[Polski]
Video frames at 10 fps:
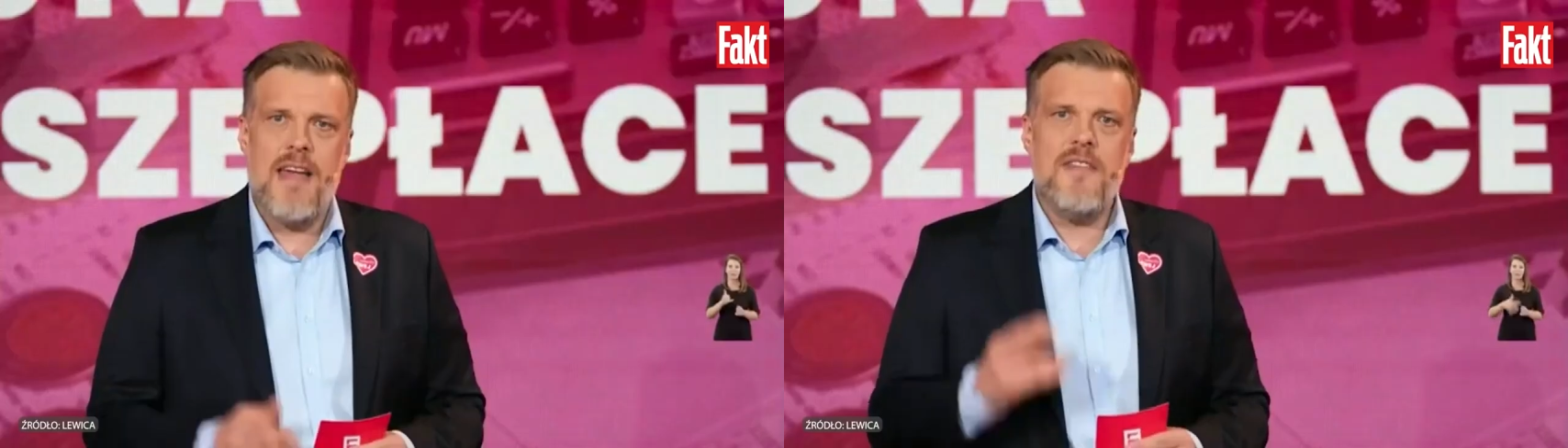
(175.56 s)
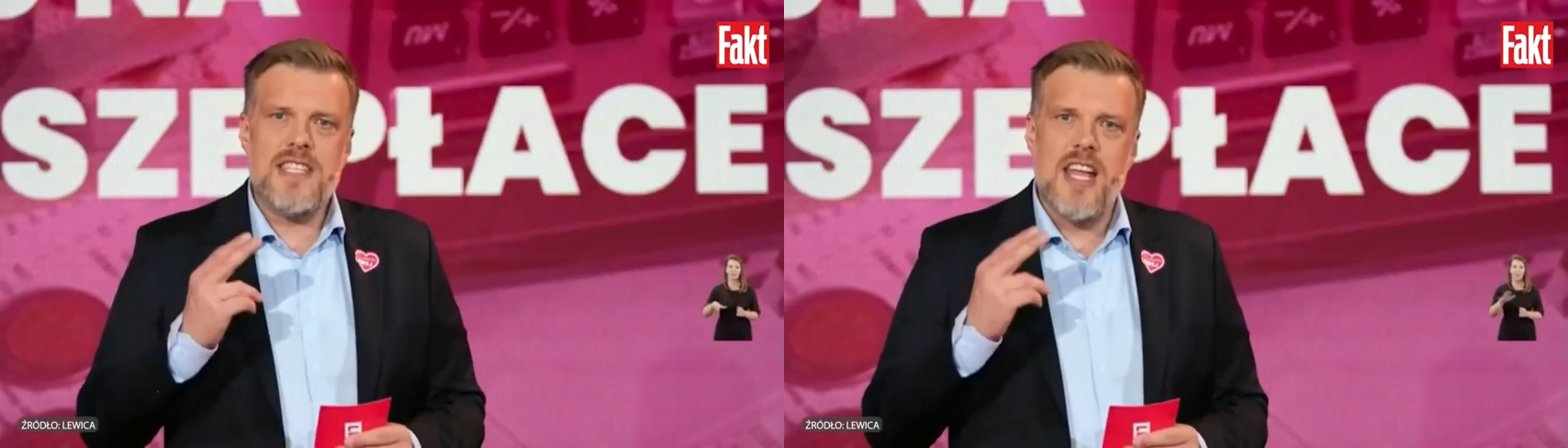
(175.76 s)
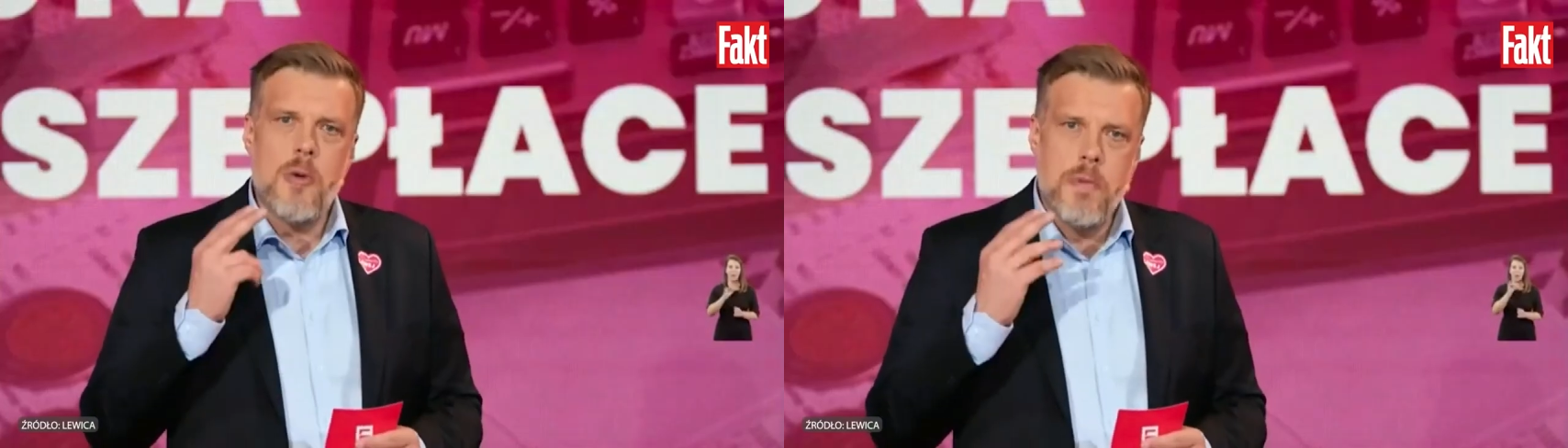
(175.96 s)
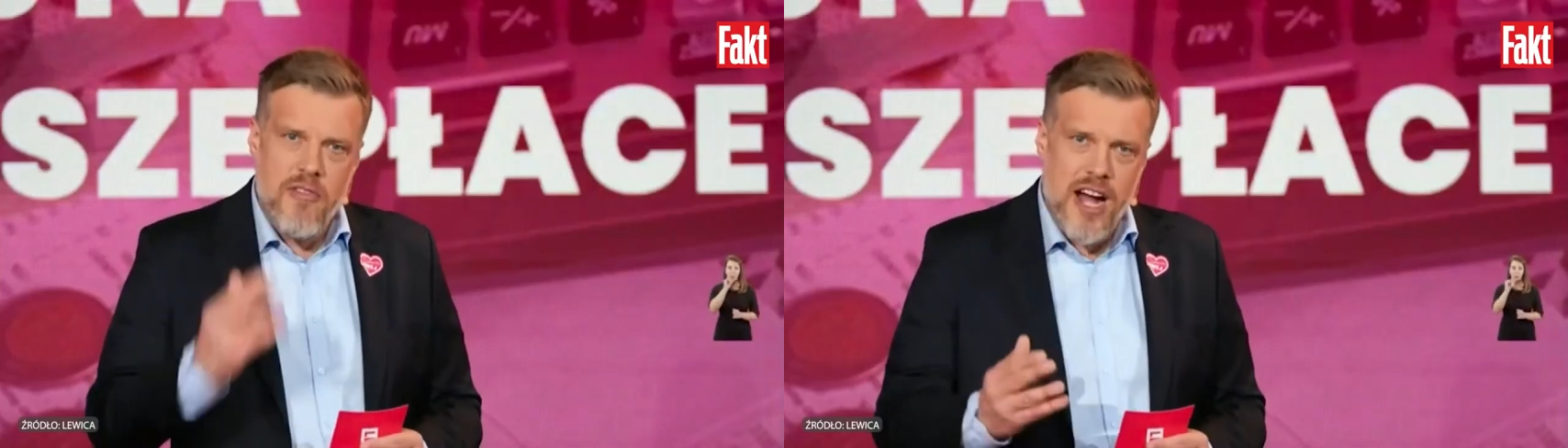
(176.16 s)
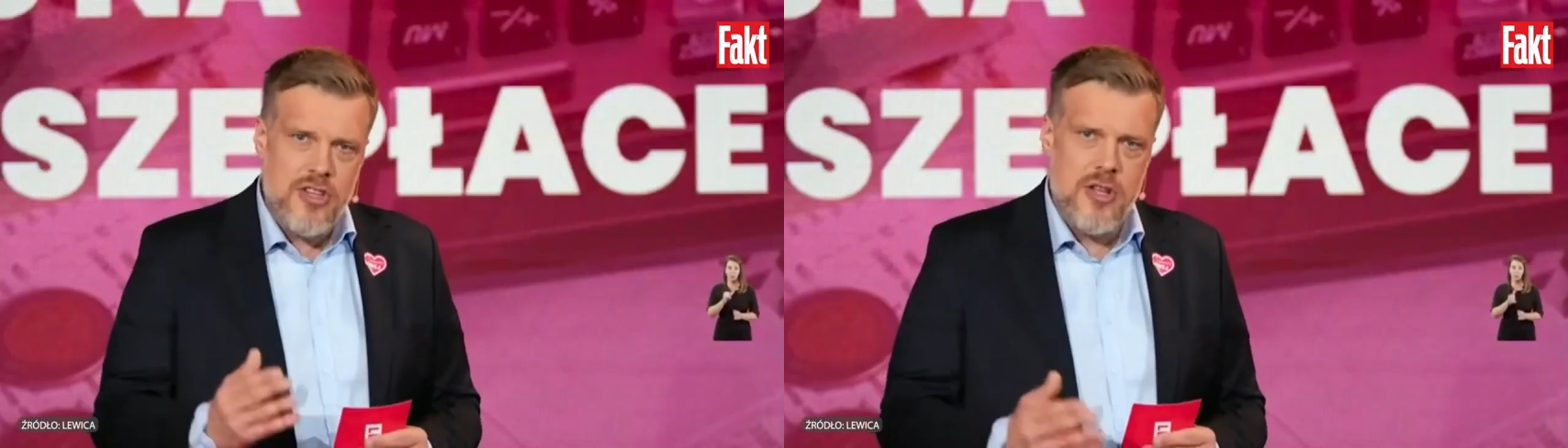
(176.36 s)
Lewica
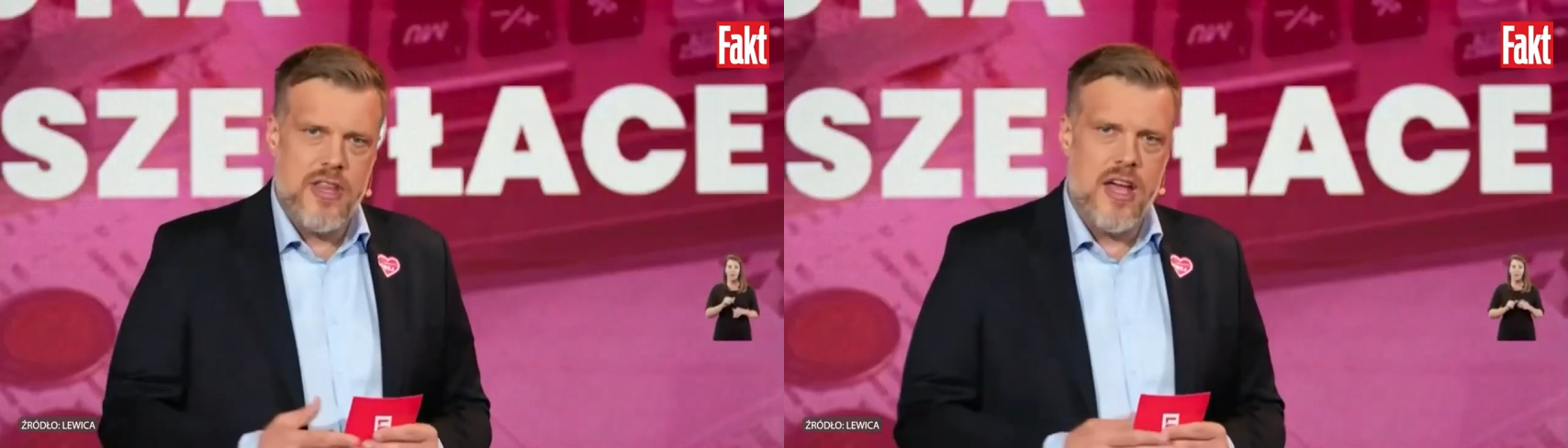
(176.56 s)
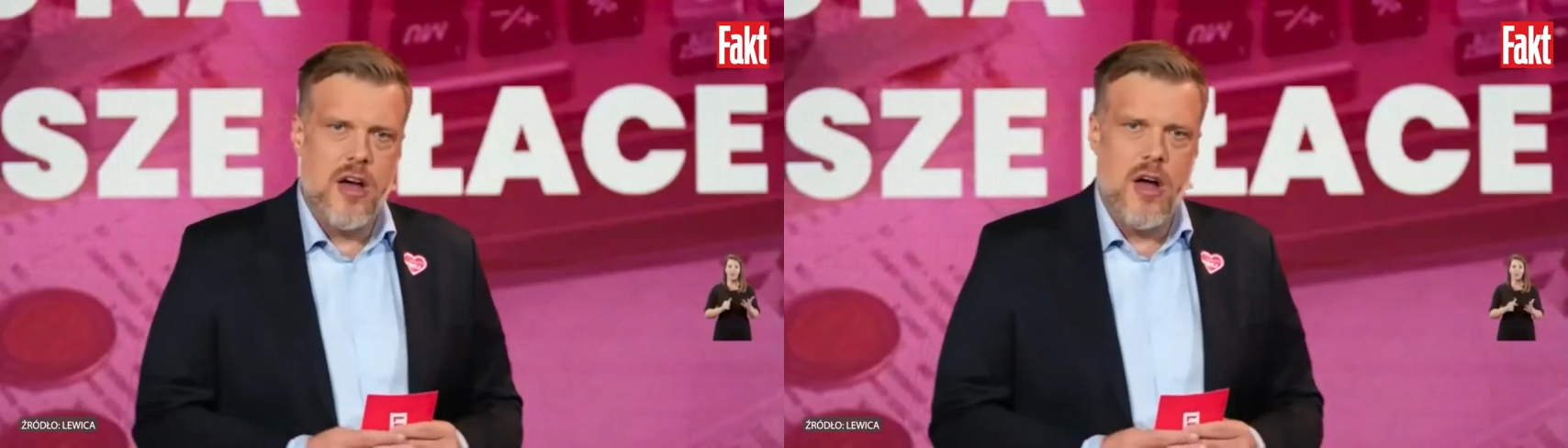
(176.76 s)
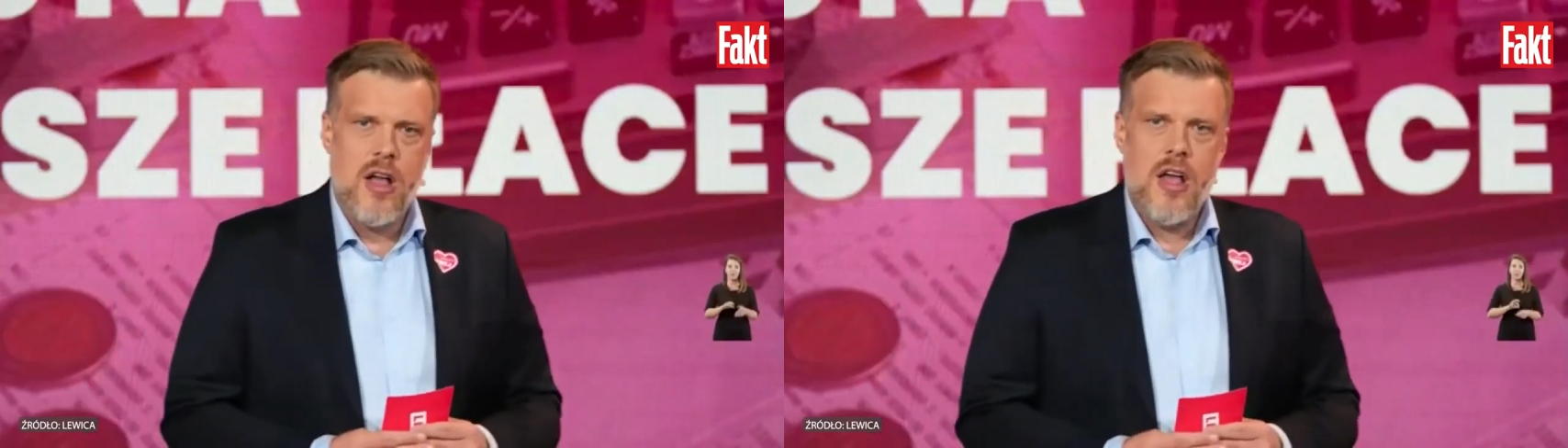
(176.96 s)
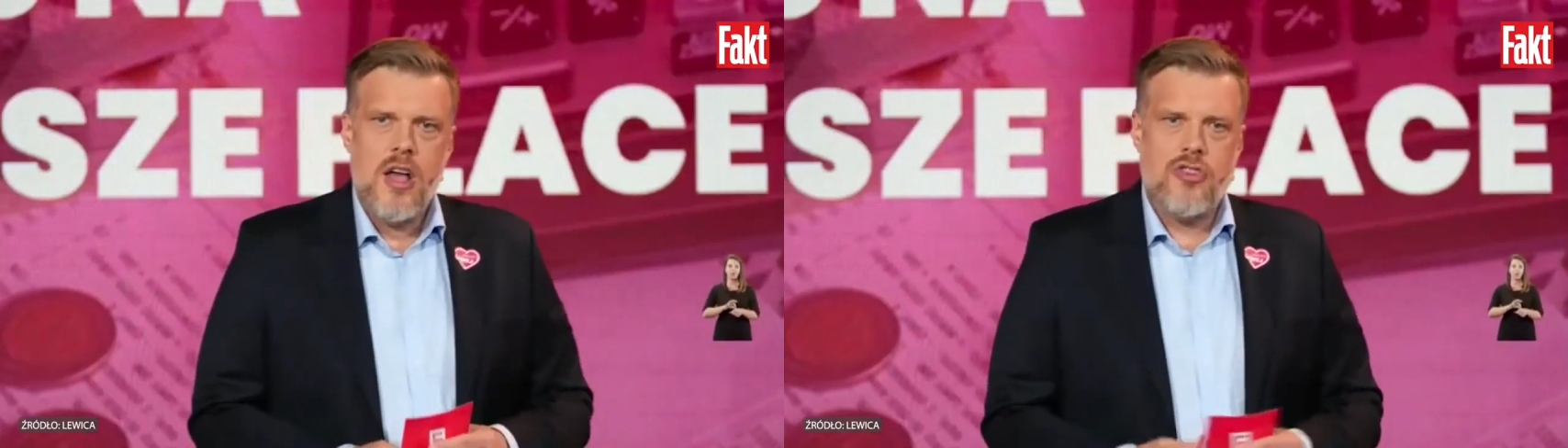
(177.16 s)
doprowadzi do tego,